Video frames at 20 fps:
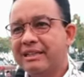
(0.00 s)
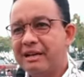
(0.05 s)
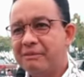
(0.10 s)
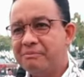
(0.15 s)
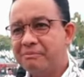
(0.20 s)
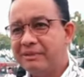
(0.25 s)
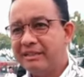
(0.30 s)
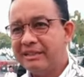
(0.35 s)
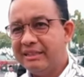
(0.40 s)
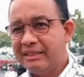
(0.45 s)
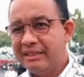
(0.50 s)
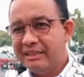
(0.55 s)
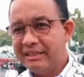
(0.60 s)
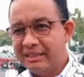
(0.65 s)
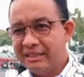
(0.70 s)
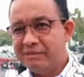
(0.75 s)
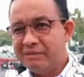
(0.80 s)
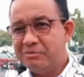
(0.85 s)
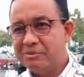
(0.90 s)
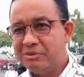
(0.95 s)
tapi
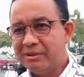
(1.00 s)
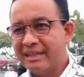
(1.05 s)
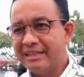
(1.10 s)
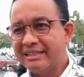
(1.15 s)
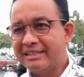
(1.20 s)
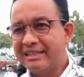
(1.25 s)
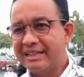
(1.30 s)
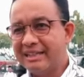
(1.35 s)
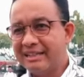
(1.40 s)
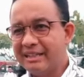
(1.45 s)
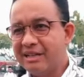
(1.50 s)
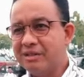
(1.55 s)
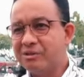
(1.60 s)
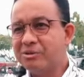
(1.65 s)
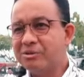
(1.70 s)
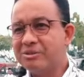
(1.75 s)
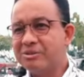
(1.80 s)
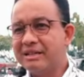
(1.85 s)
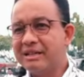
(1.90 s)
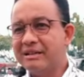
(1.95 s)
ini bukan
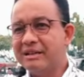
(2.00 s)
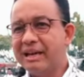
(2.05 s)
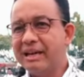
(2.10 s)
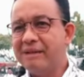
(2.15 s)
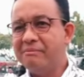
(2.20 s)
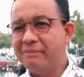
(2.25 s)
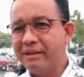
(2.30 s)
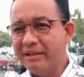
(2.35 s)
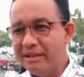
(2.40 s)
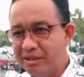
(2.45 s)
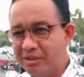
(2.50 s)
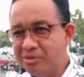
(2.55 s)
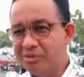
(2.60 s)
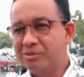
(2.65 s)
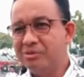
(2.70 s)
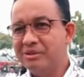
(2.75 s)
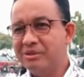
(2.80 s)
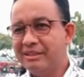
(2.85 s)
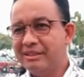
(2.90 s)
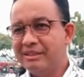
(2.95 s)
sekedar urusan
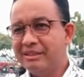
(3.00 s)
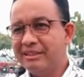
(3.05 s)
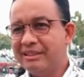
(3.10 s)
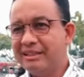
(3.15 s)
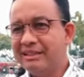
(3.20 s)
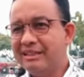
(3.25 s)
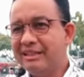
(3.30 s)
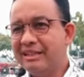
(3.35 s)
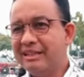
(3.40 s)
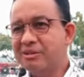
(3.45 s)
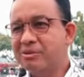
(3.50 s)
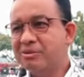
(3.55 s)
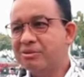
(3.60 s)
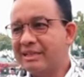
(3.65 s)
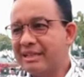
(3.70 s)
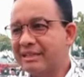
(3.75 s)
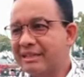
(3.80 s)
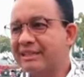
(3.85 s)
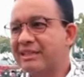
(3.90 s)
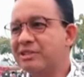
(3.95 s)
Kemenlu ini adalah
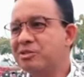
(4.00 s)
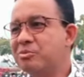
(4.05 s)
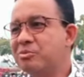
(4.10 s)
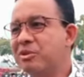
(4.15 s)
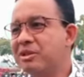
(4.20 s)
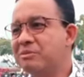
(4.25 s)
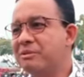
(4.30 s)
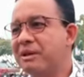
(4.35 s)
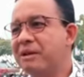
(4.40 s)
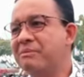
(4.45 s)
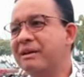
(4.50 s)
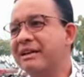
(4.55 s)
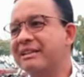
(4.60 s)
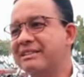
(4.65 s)
urusan kita semua sebagai